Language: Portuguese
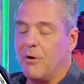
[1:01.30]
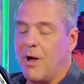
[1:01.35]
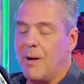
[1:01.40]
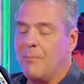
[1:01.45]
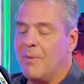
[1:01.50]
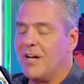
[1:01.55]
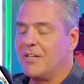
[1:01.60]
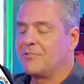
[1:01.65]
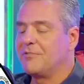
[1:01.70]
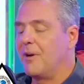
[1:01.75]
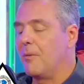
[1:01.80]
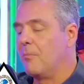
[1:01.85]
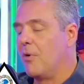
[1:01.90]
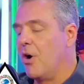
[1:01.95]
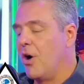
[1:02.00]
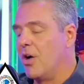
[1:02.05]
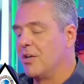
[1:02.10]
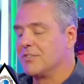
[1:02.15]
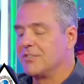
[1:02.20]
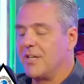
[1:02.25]
A mais
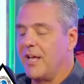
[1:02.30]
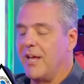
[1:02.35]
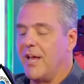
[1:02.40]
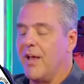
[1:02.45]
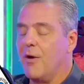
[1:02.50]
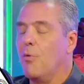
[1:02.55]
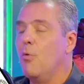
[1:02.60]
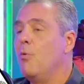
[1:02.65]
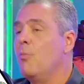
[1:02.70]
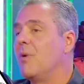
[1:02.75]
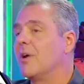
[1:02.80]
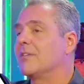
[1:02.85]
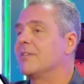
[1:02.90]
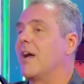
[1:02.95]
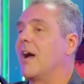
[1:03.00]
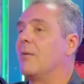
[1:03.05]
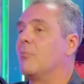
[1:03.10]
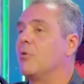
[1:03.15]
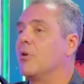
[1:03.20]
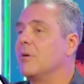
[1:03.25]
famosa é uma
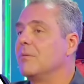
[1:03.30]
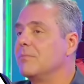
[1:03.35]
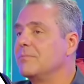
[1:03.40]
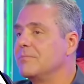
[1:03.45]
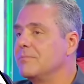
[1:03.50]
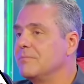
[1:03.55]
tábua,